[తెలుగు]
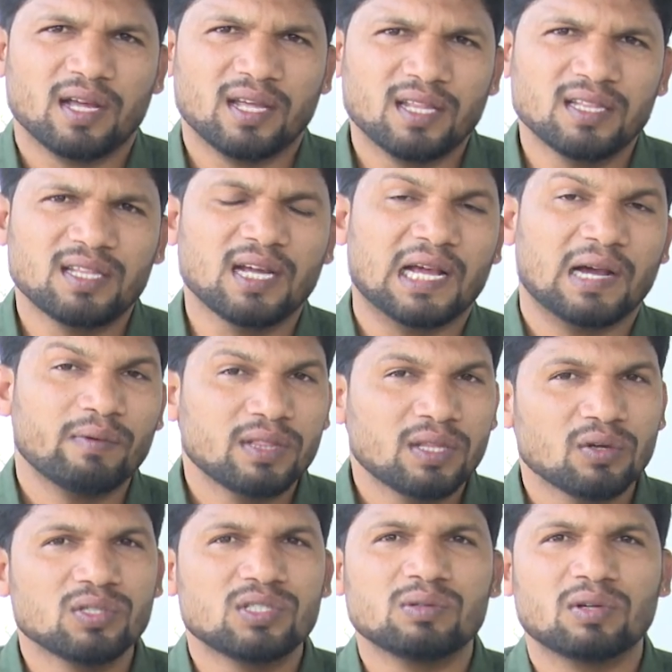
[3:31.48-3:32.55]
ఏదైతే కవిత
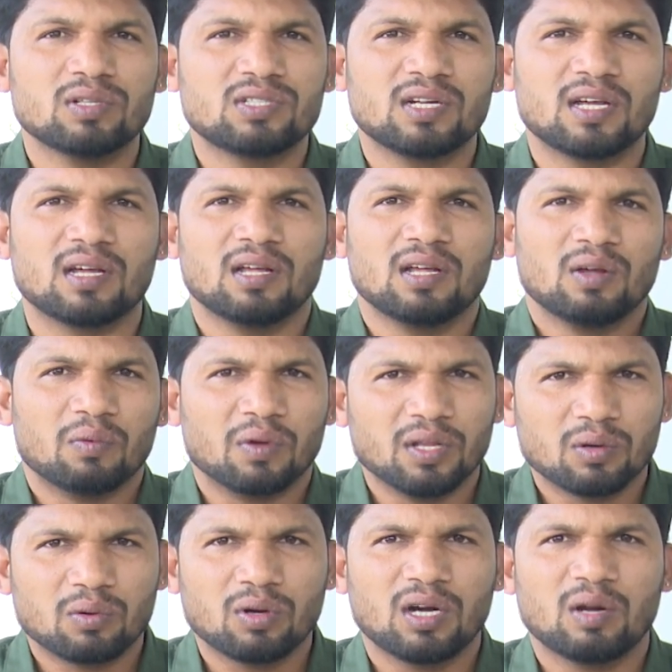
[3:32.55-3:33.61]
నుంచి వచ్చిన వంద
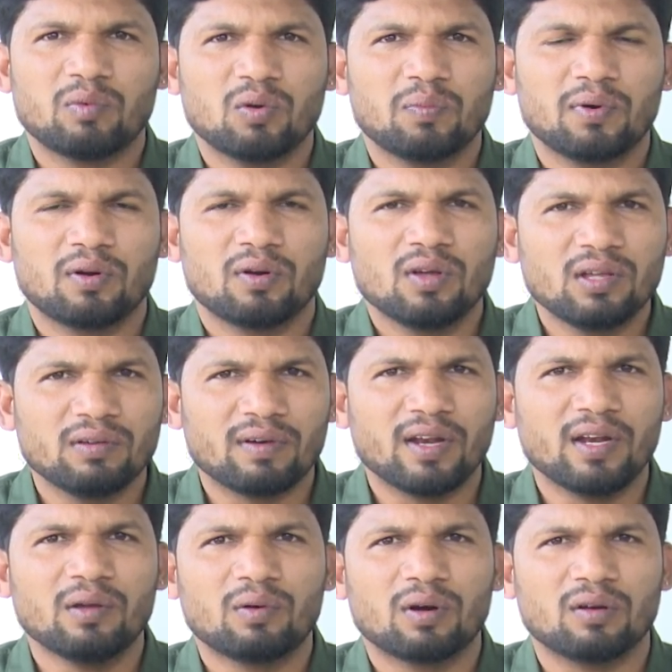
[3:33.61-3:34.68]
కోట్ల ముడుపులు ఉన్నాయో
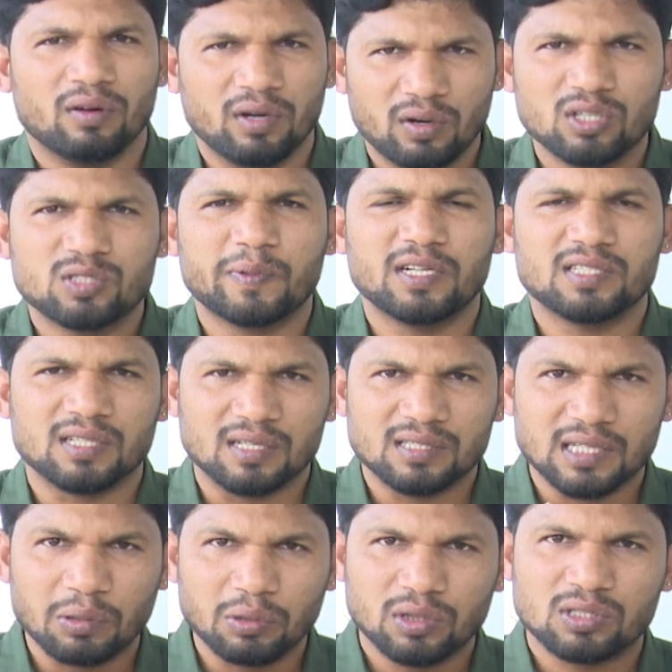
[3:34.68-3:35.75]
ఇవన్నీ కూడా ఇండోస్పిరిట్స్
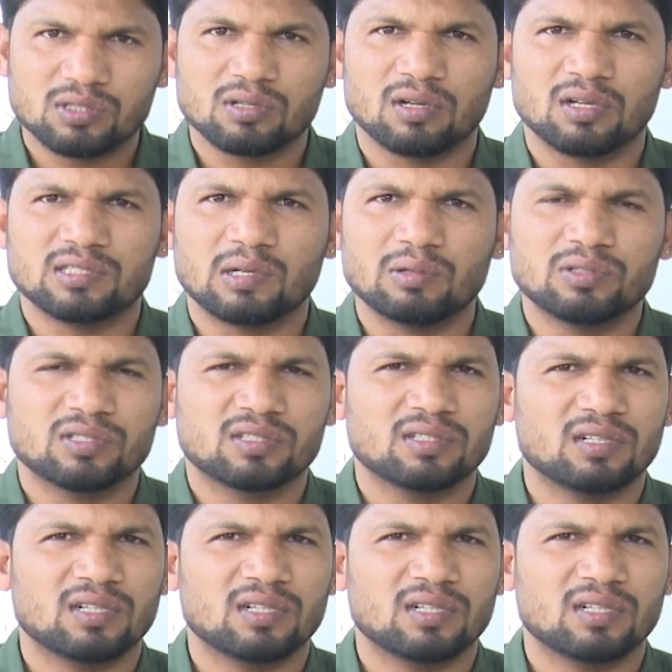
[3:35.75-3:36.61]
సౌత్ సౌత్